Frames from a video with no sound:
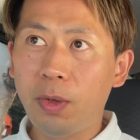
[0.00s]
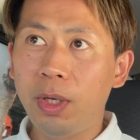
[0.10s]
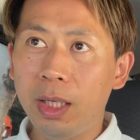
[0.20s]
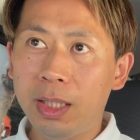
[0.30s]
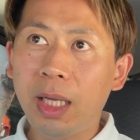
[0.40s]
度
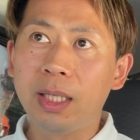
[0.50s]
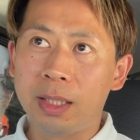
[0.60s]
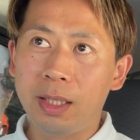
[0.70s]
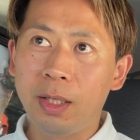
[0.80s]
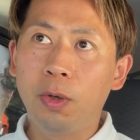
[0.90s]
行ったんで
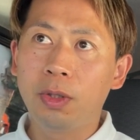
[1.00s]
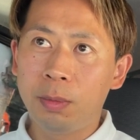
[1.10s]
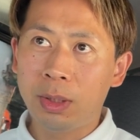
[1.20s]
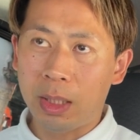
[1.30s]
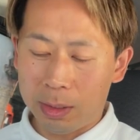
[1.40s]
す。行こうと
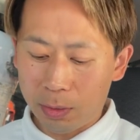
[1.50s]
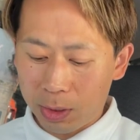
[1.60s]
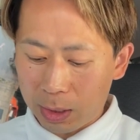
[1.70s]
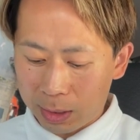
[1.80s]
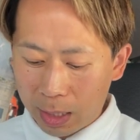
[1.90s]
思ったら。そ
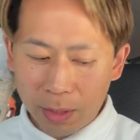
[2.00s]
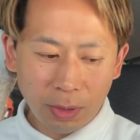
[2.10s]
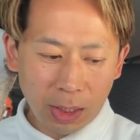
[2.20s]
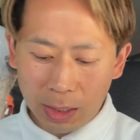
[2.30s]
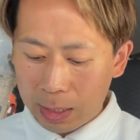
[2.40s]
したら財布
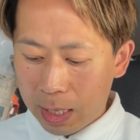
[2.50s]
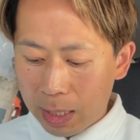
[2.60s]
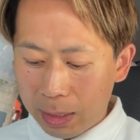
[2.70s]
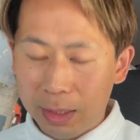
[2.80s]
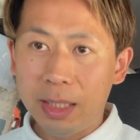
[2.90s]
に
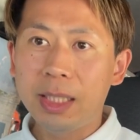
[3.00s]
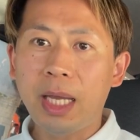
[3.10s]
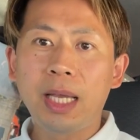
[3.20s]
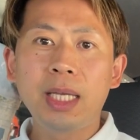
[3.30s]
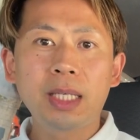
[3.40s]

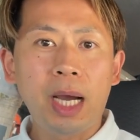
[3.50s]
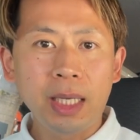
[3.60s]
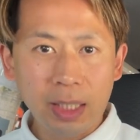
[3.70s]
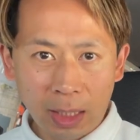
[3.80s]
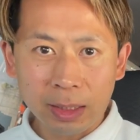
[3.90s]
2000円しか
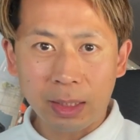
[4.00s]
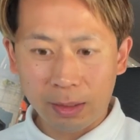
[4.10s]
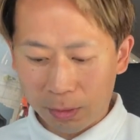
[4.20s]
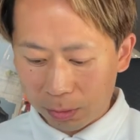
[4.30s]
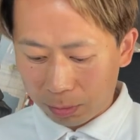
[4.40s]
入ってなかったんで、
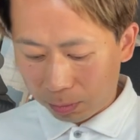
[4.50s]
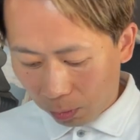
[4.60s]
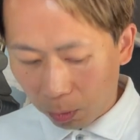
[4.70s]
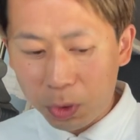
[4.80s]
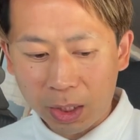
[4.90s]
ちょっと
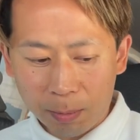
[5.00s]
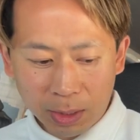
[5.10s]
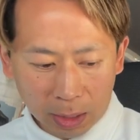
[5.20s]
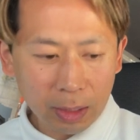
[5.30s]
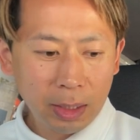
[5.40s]
下ろしてきま
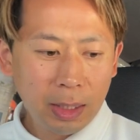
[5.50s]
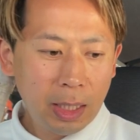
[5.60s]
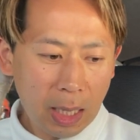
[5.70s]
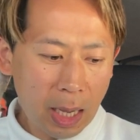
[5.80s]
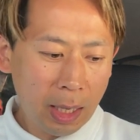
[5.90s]
し
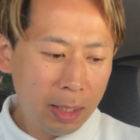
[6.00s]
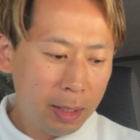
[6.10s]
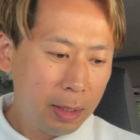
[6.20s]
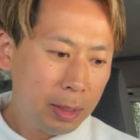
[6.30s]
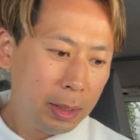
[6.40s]
た。はい。
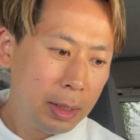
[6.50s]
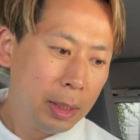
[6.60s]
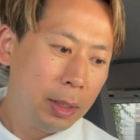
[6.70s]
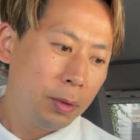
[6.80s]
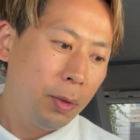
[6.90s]

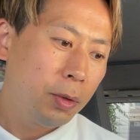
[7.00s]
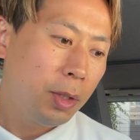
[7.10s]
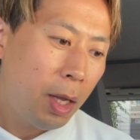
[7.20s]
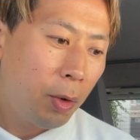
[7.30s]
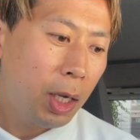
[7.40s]
ということ
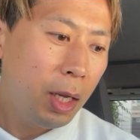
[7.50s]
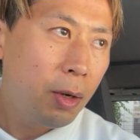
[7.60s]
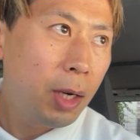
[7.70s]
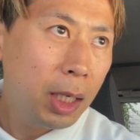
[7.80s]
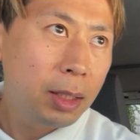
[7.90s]
で、お金
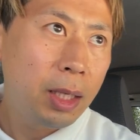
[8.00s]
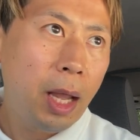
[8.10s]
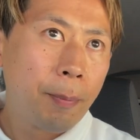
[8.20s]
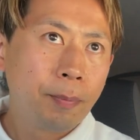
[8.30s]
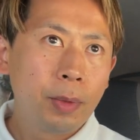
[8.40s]
を洗っ
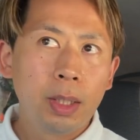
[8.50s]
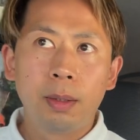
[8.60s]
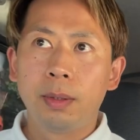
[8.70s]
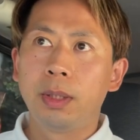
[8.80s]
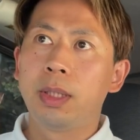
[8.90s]
て、
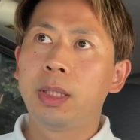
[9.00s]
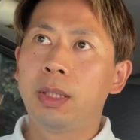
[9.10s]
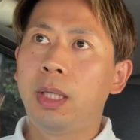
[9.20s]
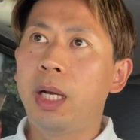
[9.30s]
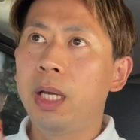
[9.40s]

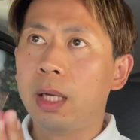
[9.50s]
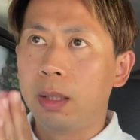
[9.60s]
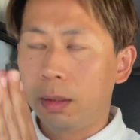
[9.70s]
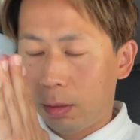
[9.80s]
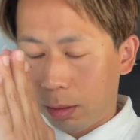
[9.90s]
しっかり
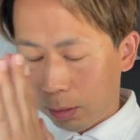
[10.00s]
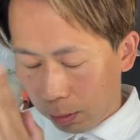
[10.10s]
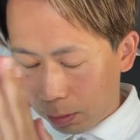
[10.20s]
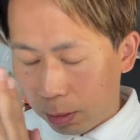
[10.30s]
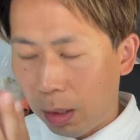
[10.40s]

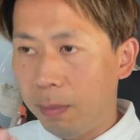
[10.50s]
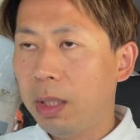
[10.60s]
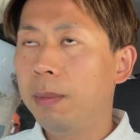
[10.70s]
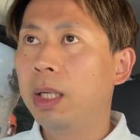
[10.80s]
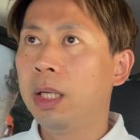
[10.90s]
神
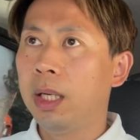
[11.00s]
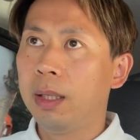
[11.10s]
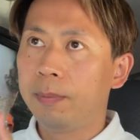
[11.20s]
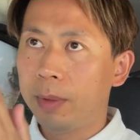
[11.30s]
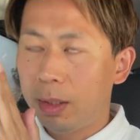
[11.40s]
様
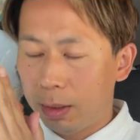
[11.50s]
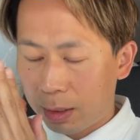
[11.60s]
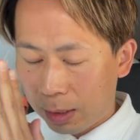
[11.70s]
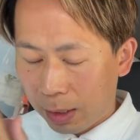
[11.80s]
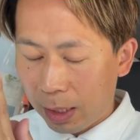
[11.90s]
に
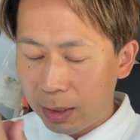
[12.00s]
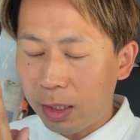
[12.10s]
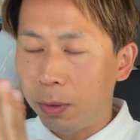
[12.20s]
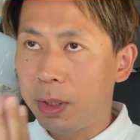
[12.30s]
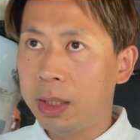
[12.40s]
感
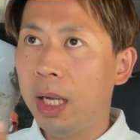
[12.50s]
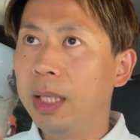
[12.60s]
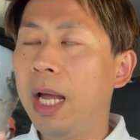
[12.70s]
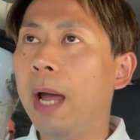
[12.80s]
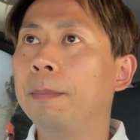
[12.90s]
謝を伝え
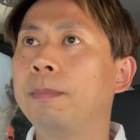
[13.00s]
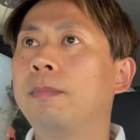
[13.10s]
て、